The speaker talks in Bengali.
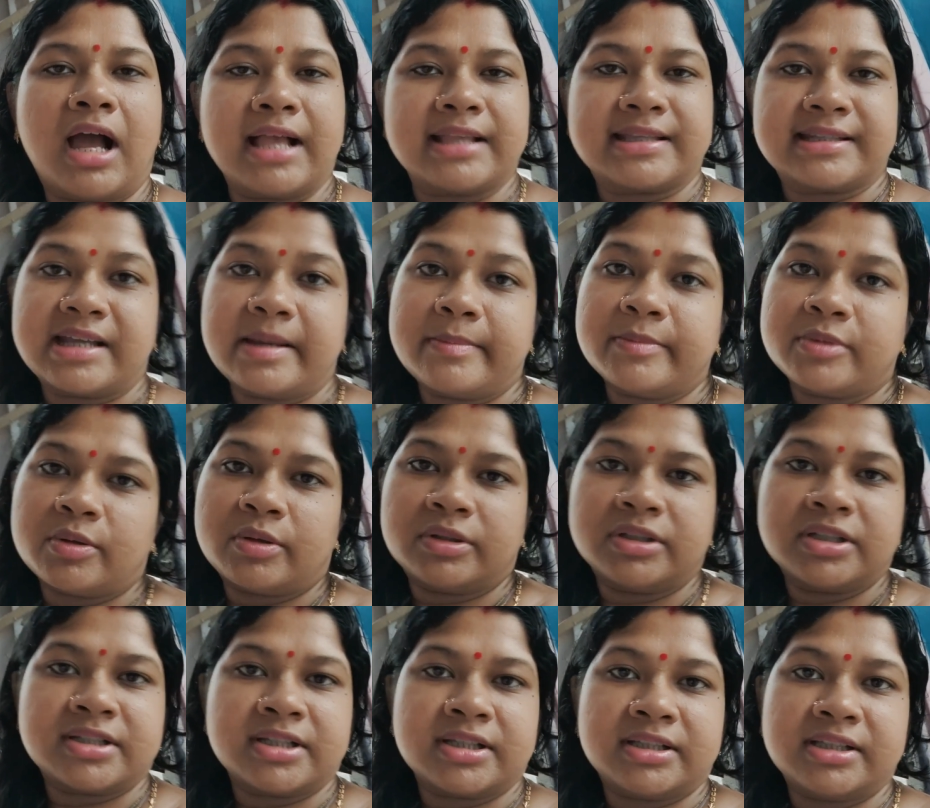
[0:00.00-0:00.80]
আজকে আমি
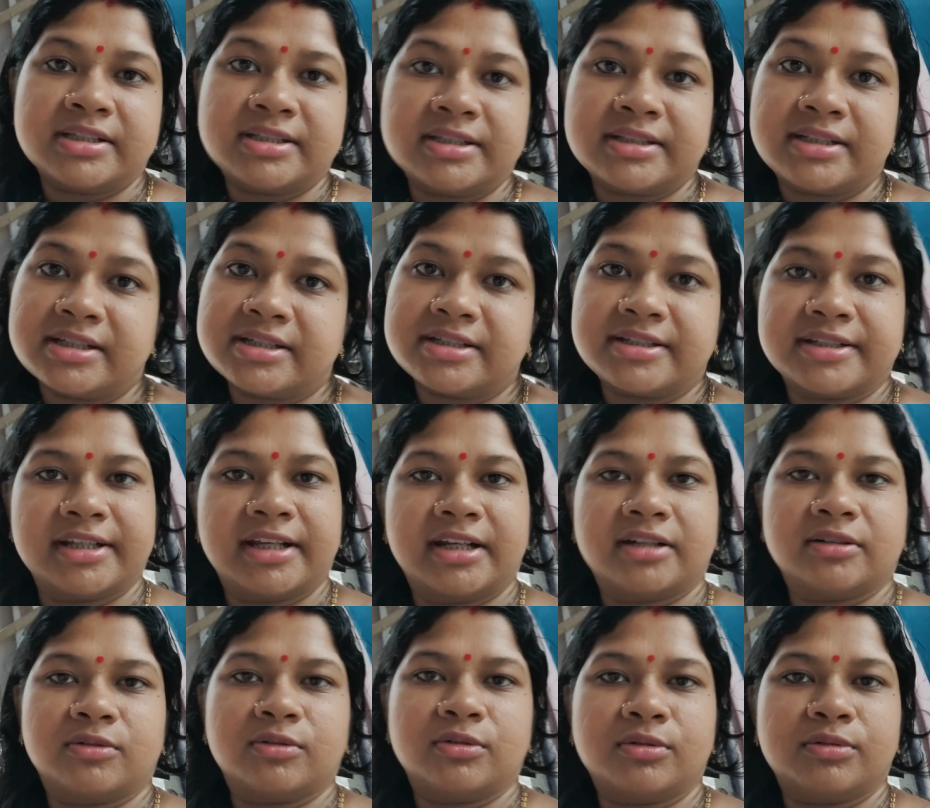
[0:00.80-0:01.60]
তোমাদের সাথে সেটা
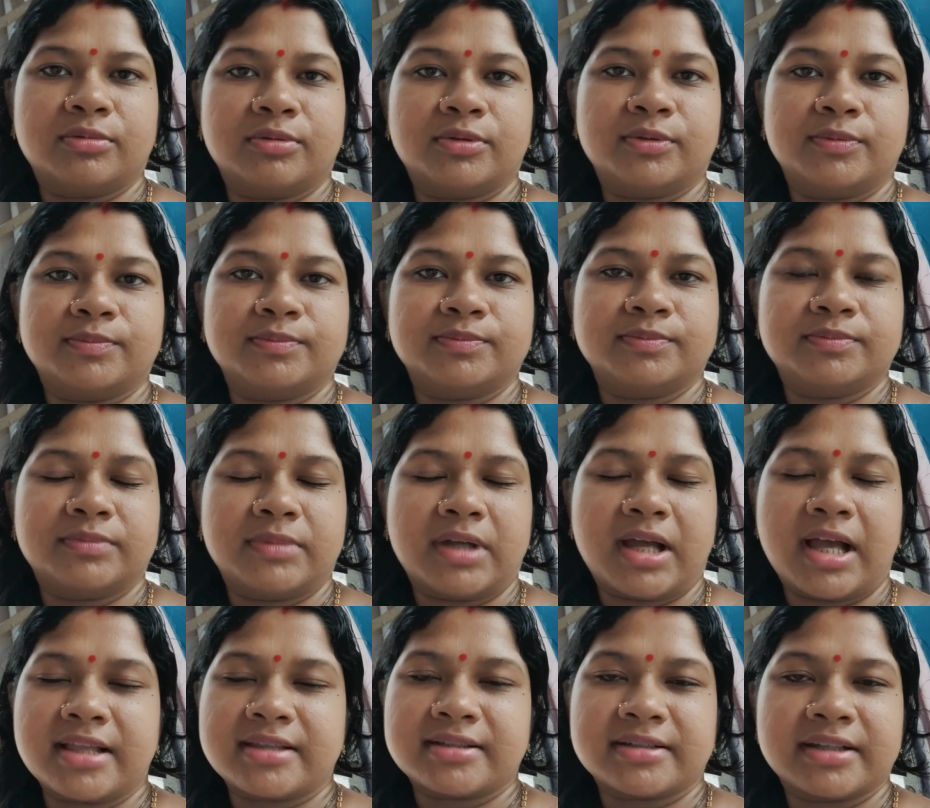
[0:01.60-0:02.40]
শেয়ার করব
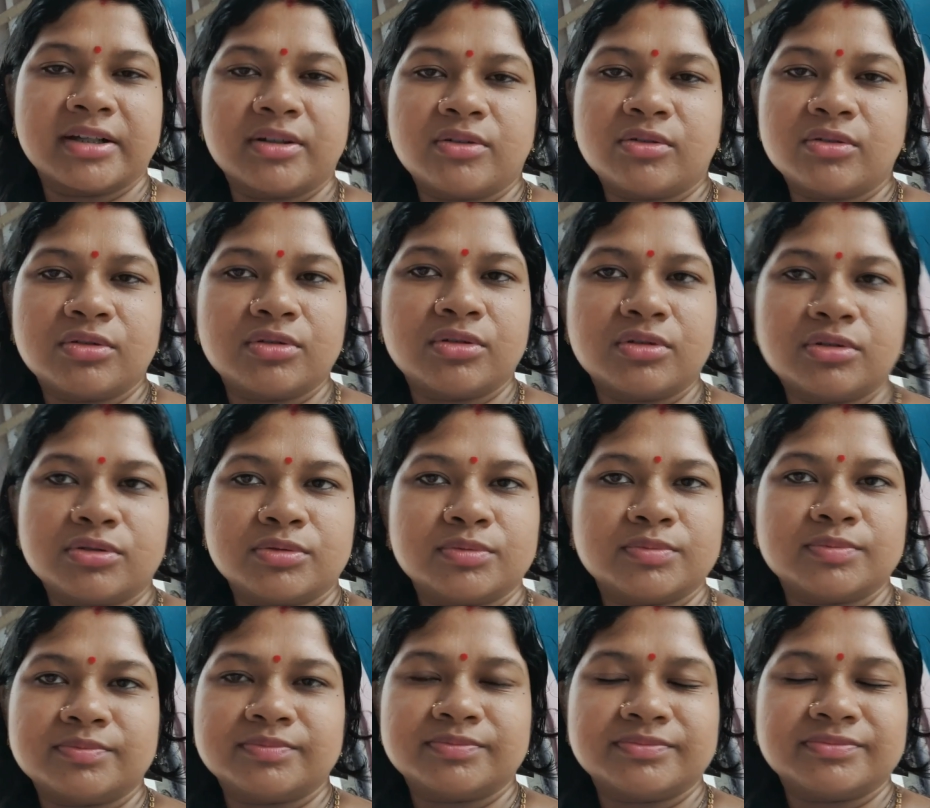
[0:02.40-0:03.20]
আজকে কোনো
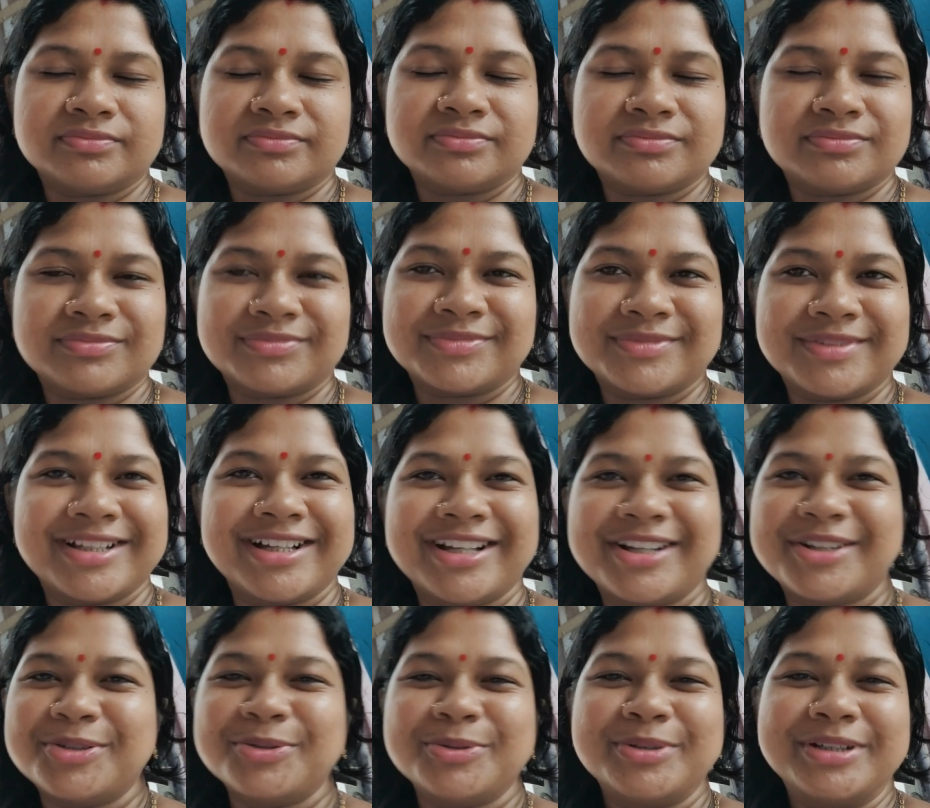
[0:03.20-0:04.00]

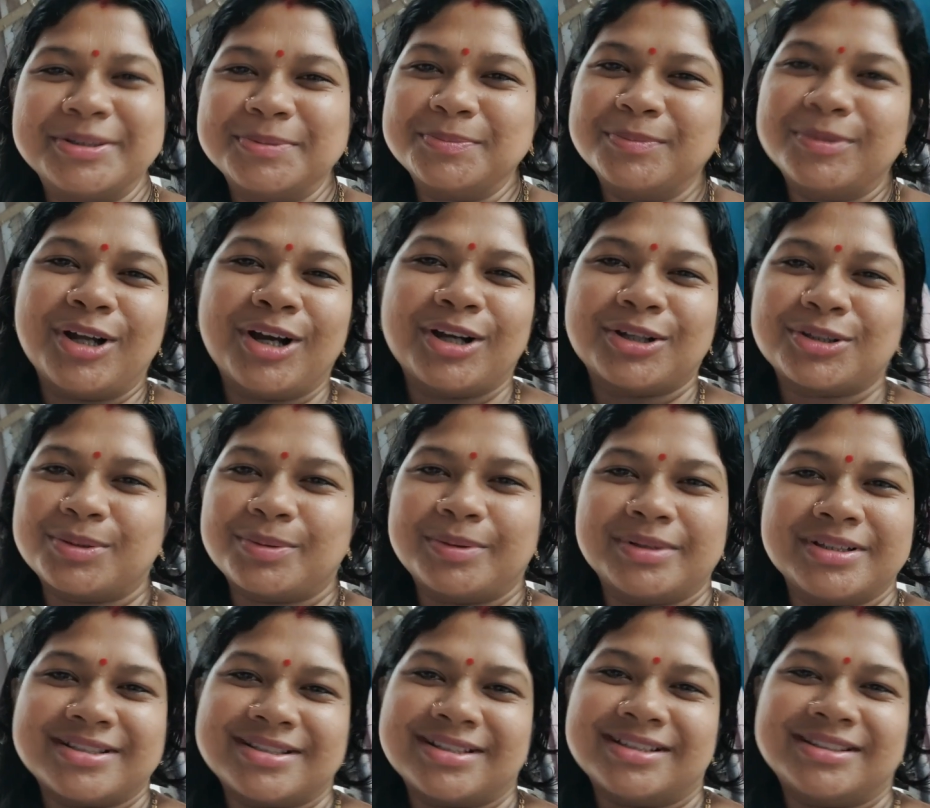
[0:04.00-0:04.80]
রুটিন ব্লগ
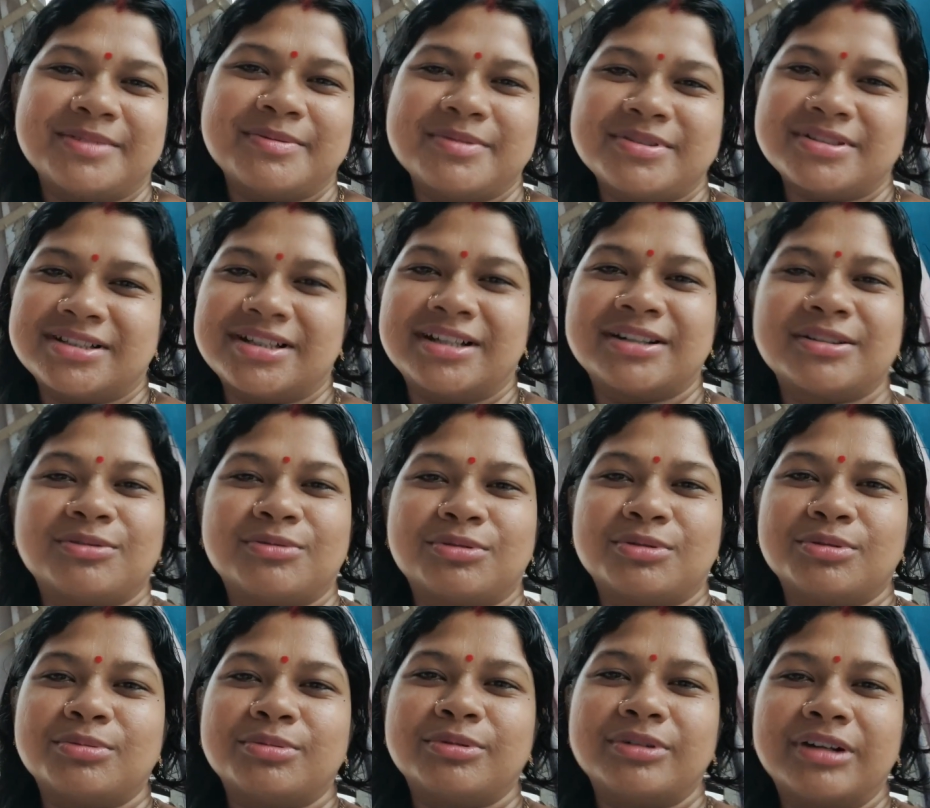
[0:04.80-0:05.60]
তোমাদের সাথে আমি শেয়ার
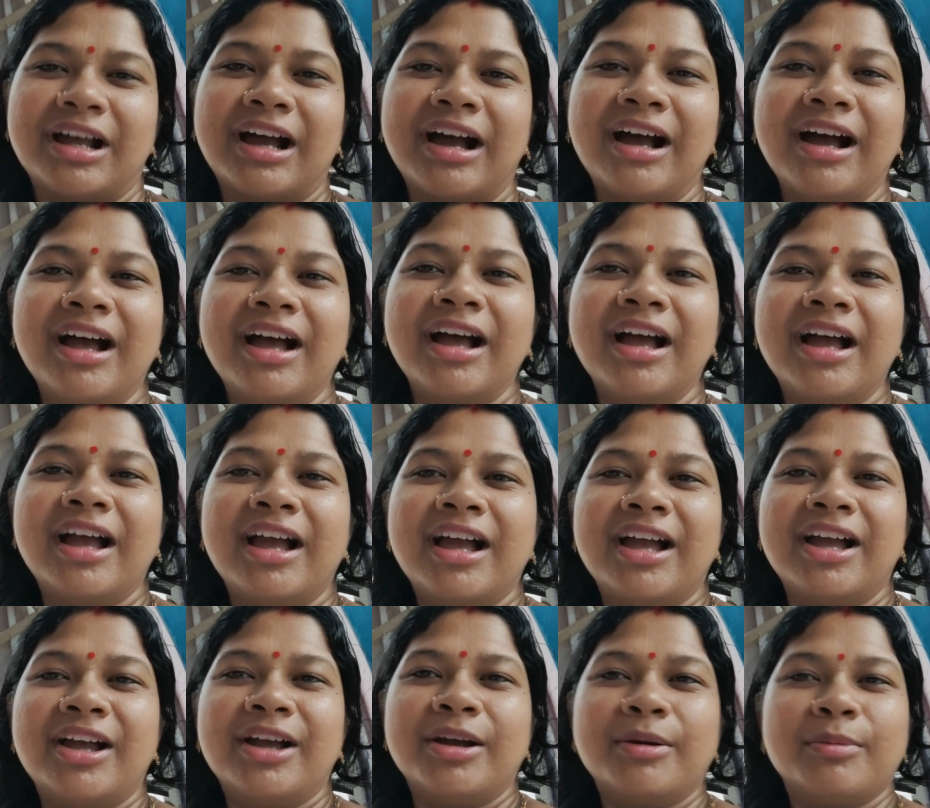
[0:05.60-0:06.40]
করব না
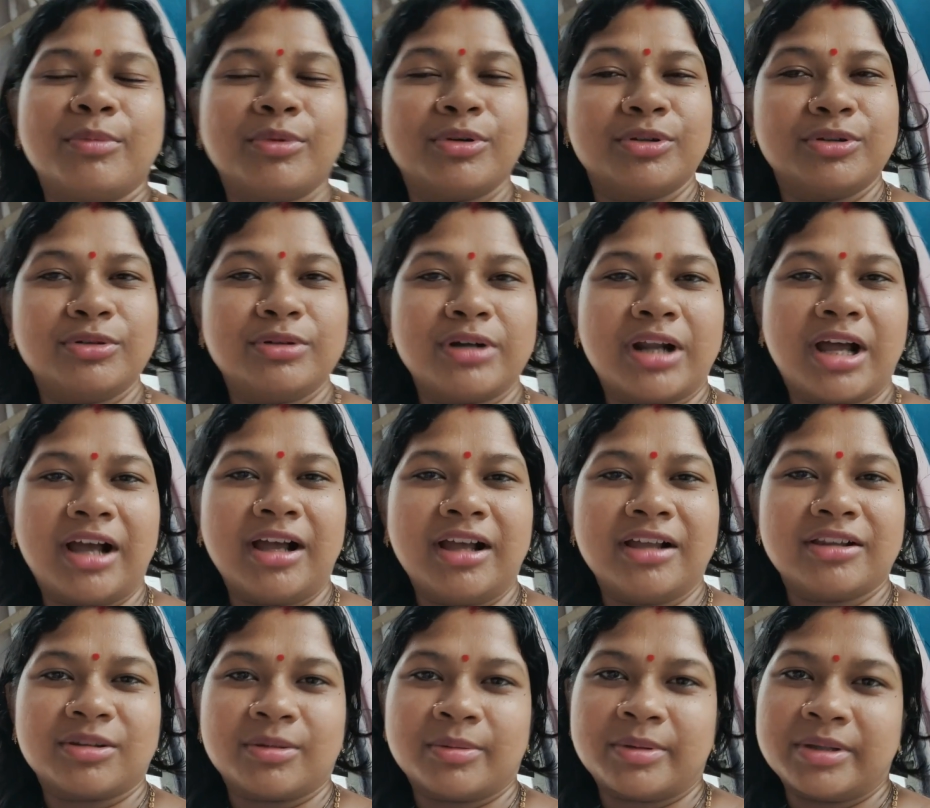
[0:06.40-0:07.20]
বন্ধুরা
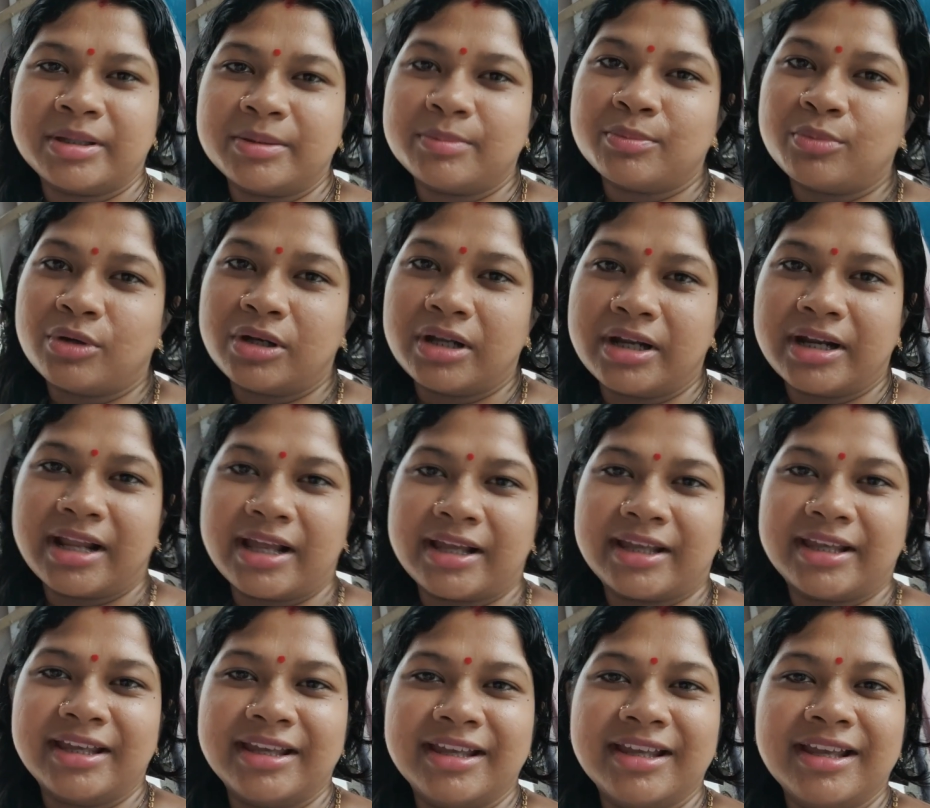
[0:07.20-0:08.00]
তোমাদের বলে
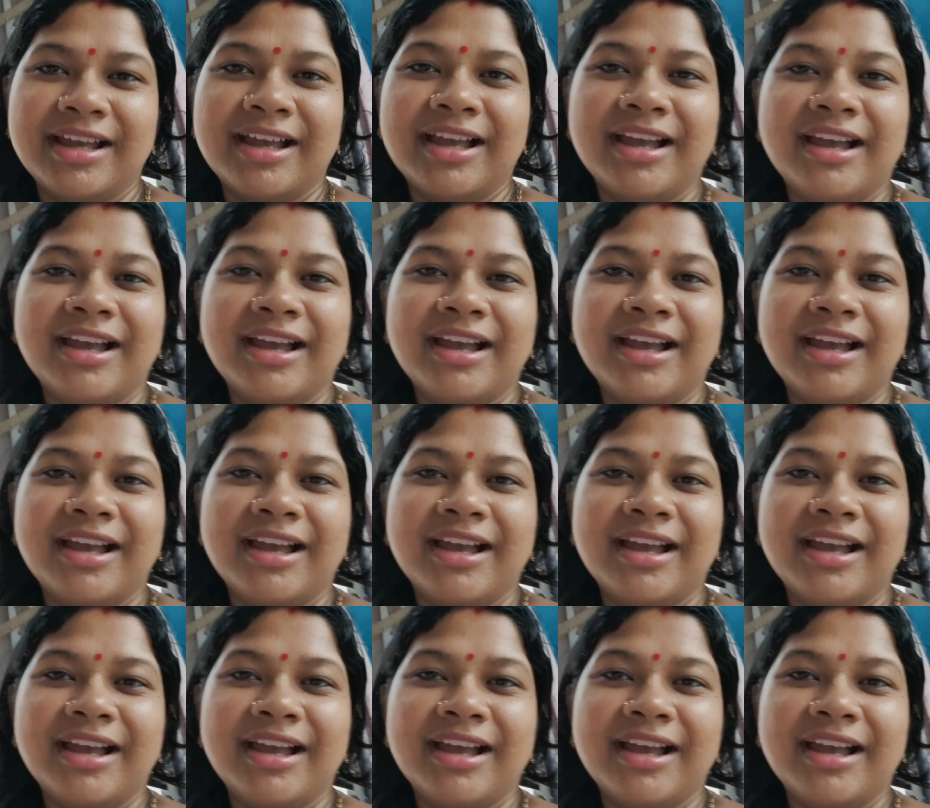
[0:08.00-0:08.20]
রাখি